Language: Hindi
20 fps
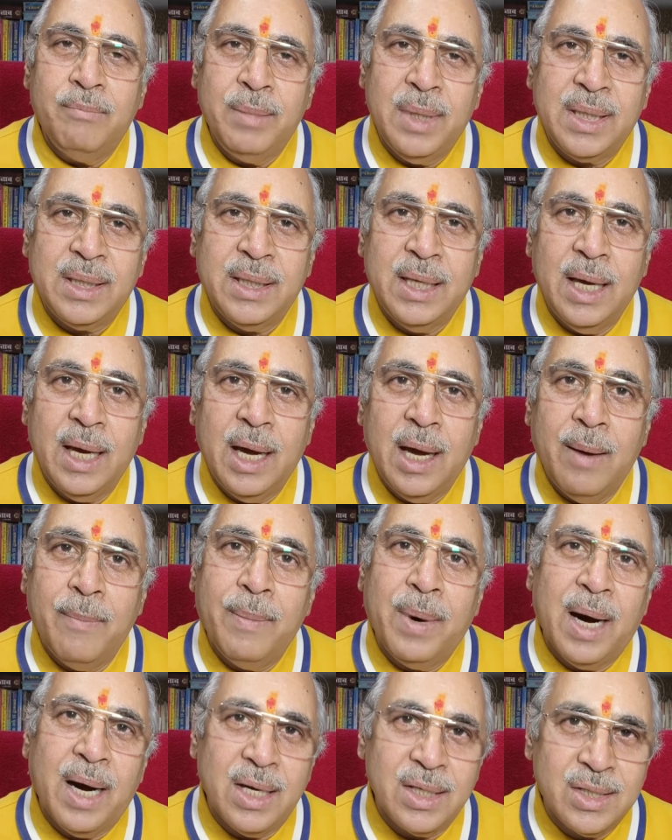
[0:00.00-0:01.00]
मिथ्या
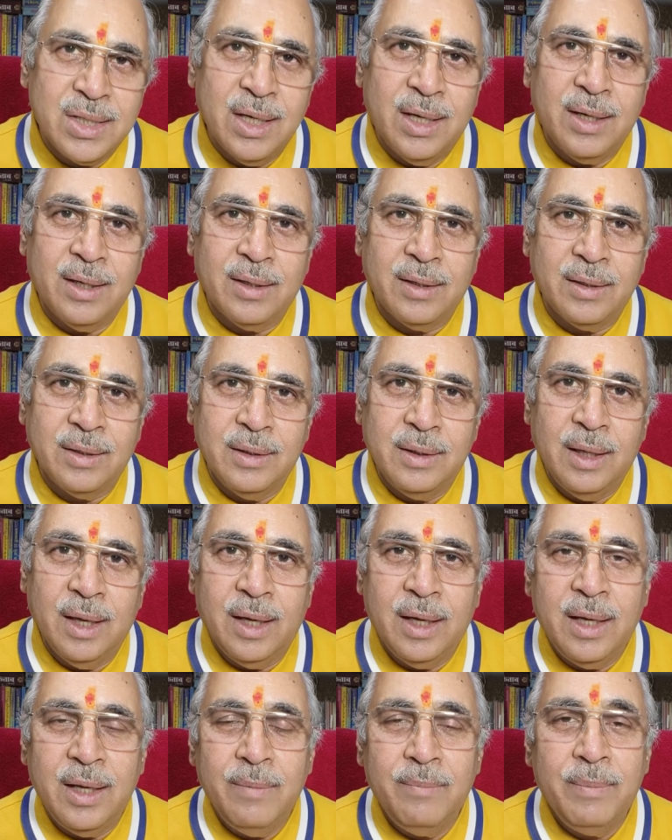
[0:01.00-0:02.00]
भाषण
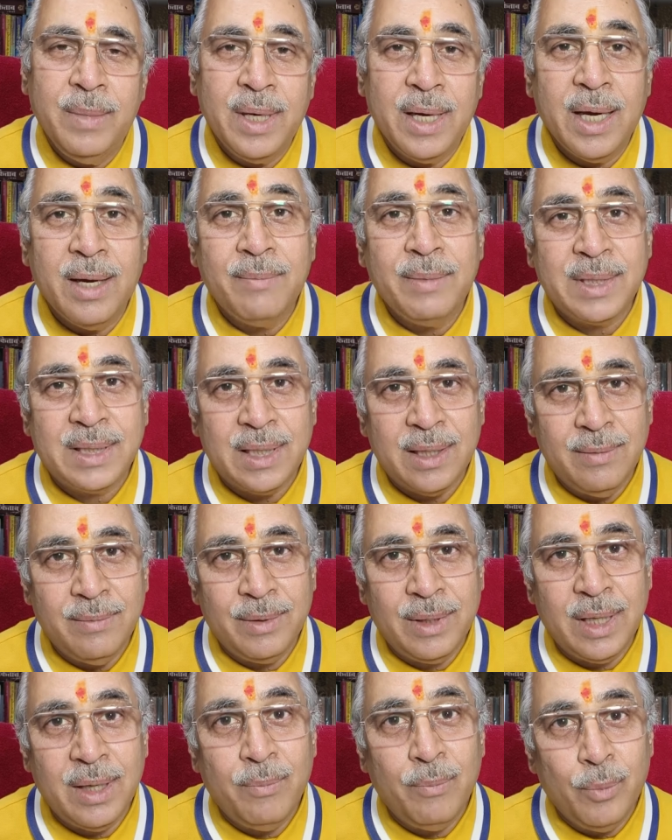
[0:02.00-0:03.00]
यानी बिना
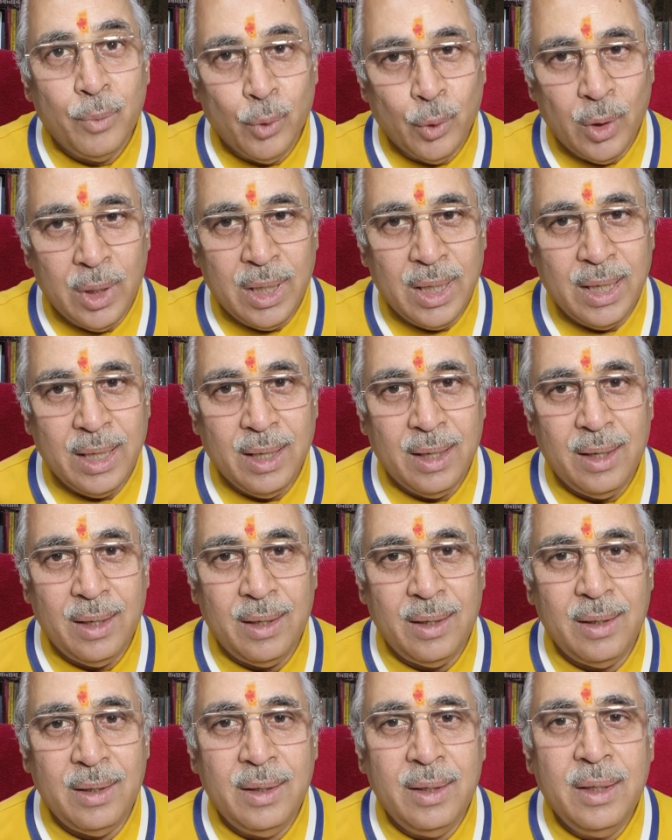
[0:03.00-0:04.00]
मतलब के बोलना
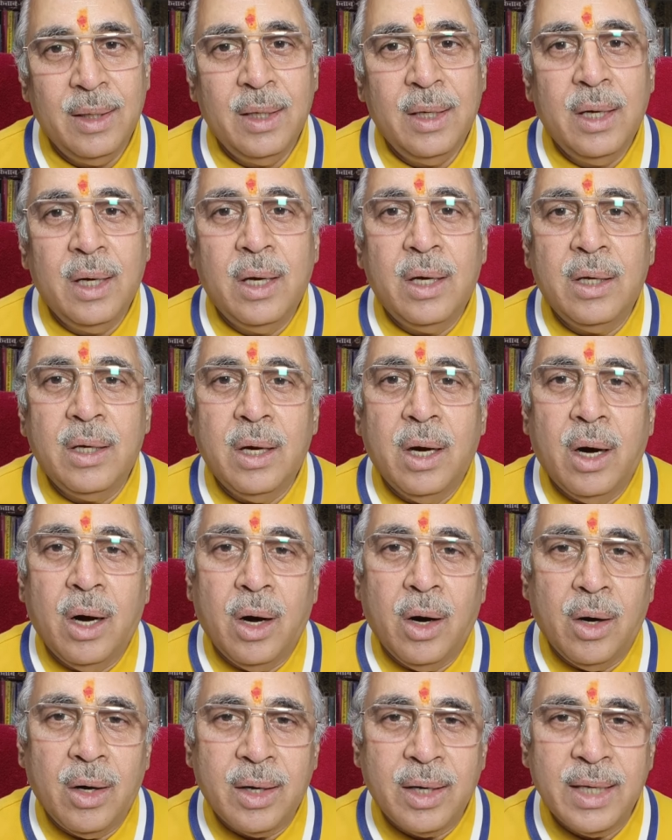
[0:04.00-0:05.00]

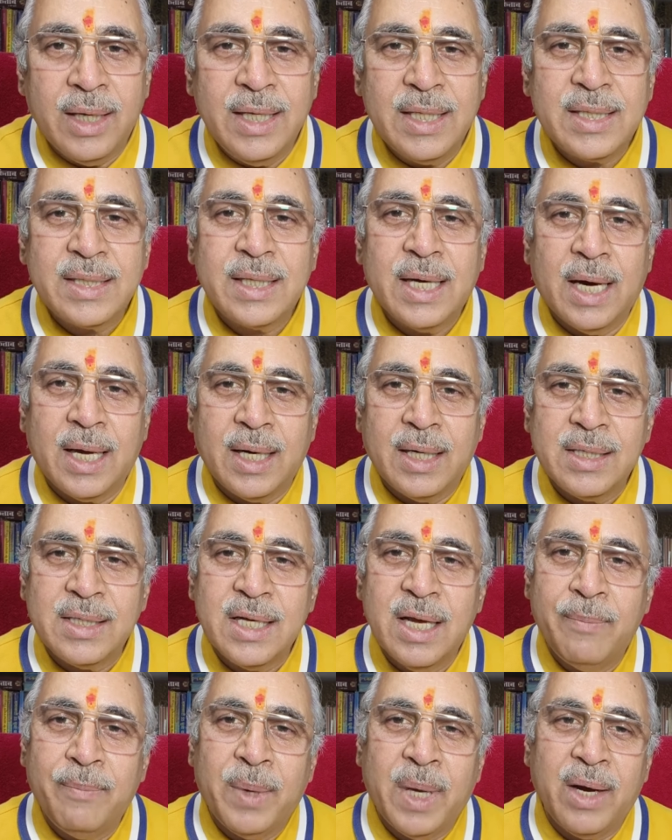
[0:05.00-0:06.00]
और इस कारण
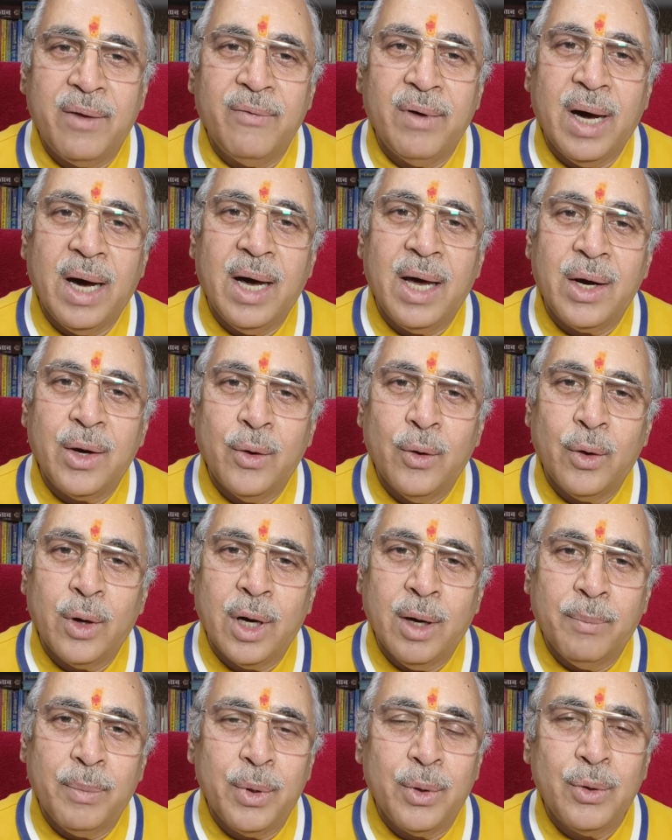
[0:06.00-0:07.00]
से परिवार और
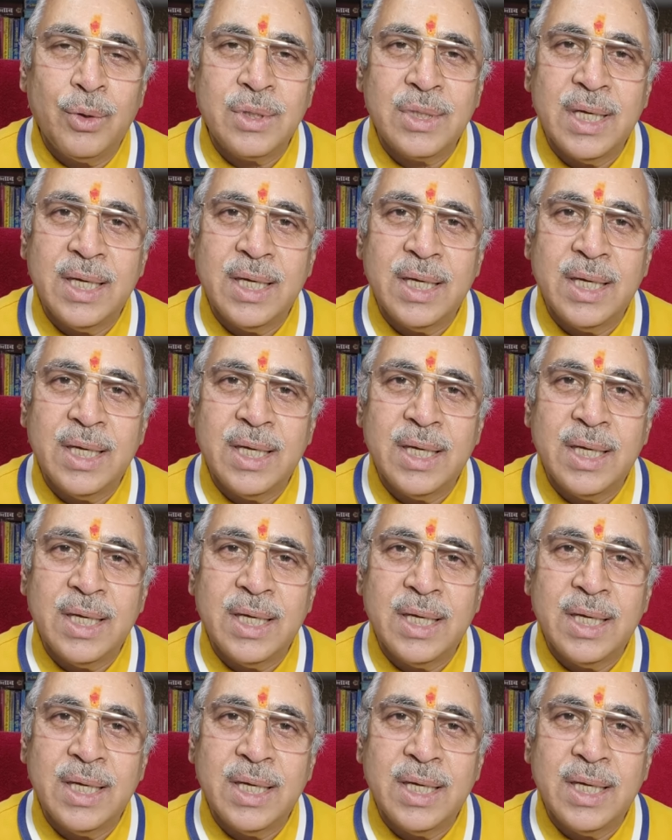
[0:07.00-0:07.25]
अपनों